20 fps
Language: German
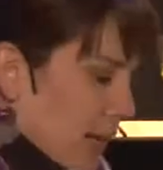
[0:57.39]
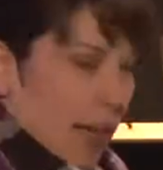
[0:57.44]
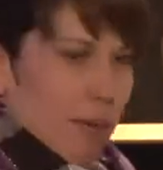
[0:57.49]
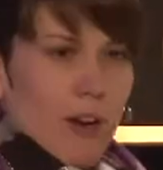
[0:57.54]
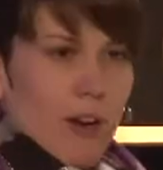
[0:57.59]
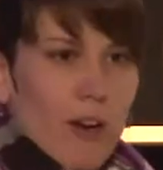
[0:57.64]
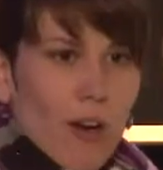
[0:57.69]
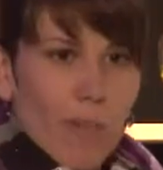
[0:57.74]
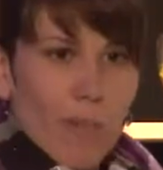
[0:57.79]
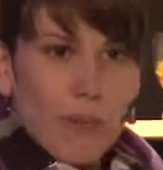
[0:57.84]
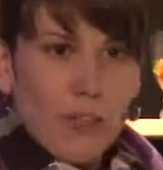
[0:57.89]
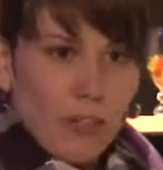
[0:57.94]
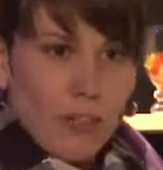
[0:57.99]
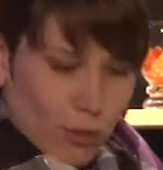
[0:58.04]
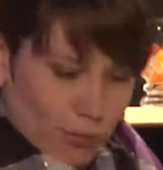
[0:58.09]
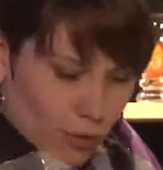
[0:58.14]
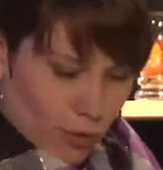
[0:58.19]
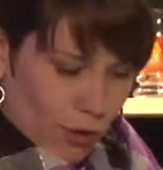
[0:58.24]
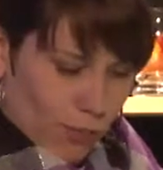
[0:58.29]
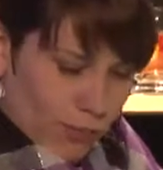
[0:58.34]
Ja, man kommt nicht
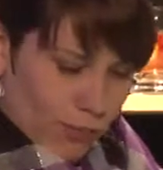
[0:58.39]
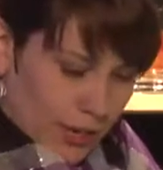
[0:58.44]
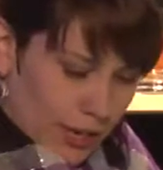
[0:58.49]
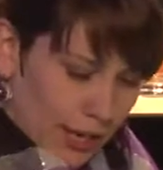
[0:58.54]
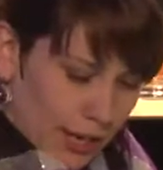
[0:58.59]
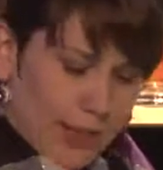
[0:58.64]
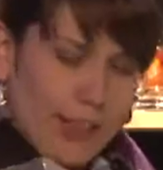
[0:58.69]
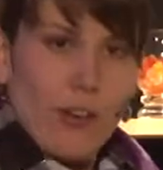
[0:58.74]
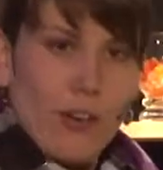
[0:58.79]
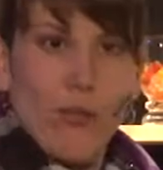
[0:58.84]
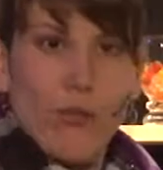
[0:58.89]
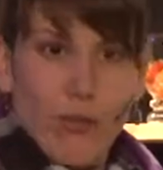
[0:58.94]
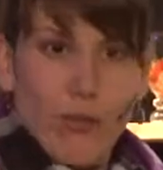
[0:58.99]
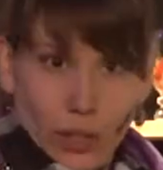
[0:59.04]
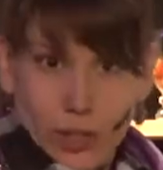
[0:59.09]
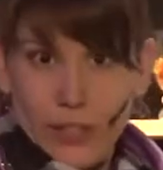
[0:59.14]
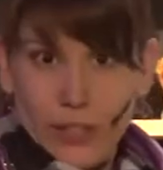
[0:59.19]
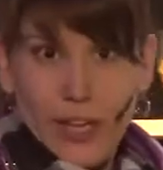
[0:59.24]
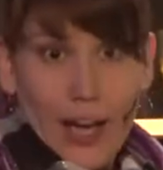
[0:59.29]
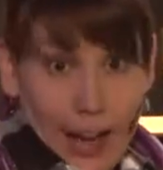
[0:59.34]
drum rum, die kennen ja nur
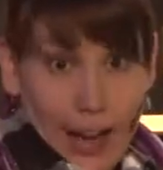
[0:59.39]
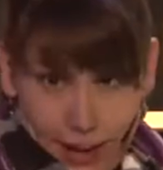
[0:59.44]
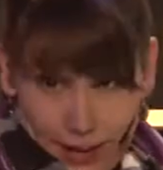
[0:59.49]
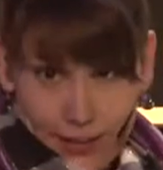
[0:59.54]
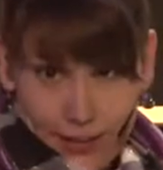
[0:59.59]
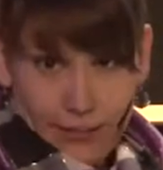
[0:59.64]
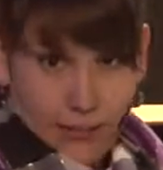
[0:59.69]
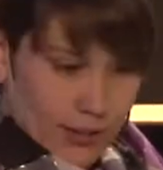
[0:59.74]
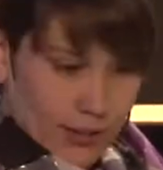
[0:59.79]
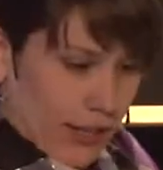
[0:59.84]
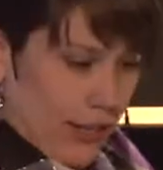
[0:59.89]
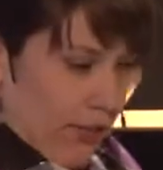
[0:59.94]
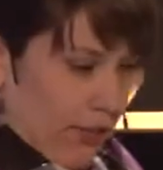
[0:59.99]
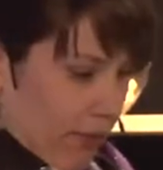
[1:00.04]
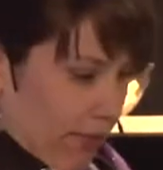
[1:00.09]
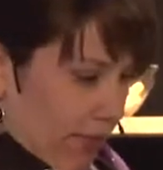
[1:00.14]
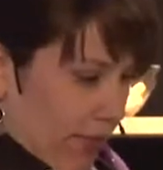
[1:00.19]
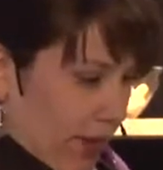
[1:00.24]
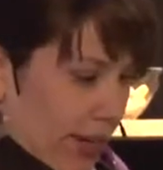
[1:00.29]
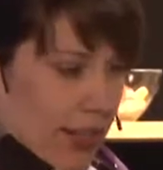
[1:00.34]
wirklich alle.
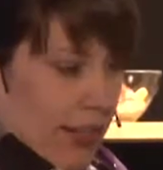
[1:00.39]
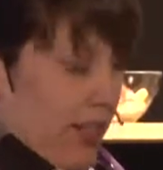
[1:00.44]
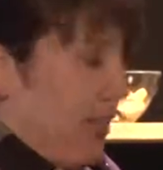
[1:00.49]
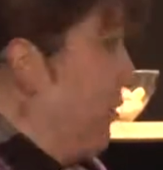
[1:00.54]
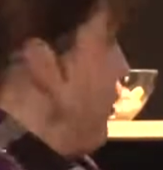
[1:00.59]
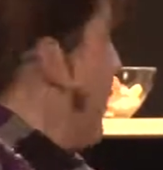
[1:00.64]
Also, wer hat die